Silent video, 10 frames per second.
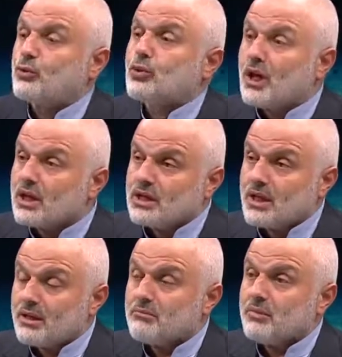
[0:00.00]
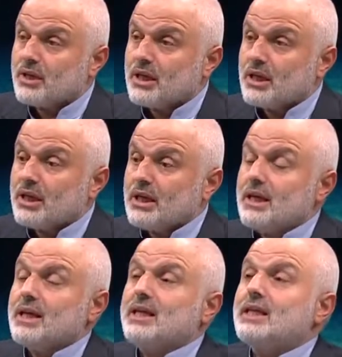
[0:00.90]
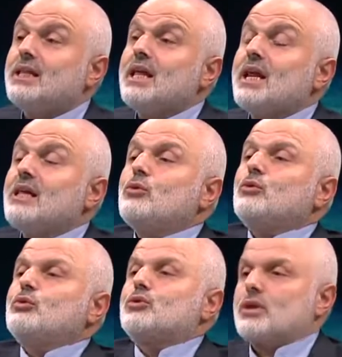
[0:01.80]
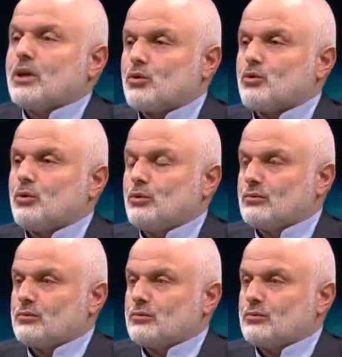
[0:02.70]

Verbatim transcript: Kur'an-ı Kerim nerede olursanız olun